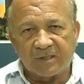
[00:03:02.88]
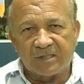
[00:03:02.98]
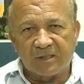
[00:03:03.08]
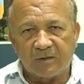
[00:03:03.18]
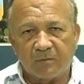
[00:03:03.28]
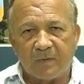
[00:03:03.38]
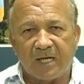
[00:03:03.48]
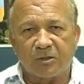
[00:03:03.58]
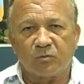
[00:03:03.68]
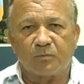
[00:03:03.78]
assim
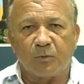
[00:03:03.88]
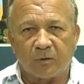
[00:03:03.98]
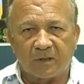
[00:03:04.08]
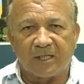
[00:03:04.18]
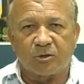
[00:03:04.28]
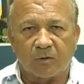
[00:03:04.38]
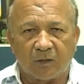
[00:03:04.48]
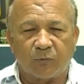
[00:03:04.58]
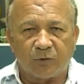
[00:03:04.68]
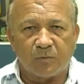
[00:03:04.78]
mais um ponto na
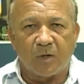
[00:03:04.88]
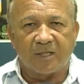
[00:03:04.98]
história do futebol